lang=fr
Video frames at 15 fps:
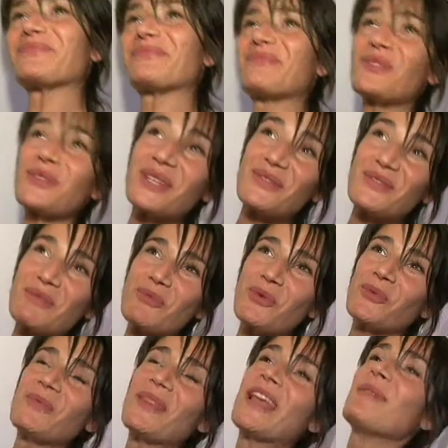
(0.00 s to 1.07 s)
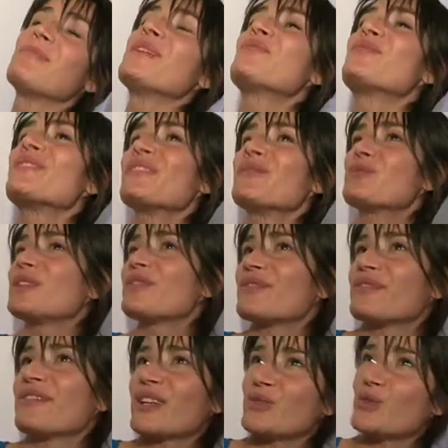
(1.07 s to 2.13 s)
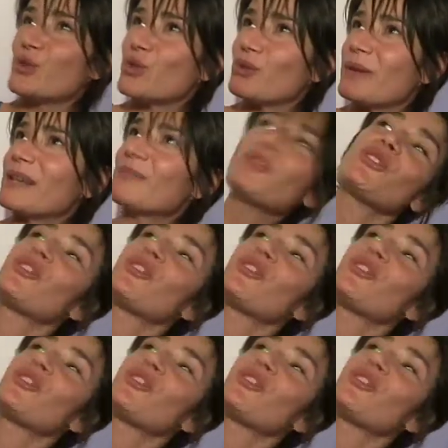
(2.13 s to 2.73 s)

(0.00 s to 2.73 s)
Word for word: 22. il fait bon. Ah. Il fait oui, il fait 22 globalement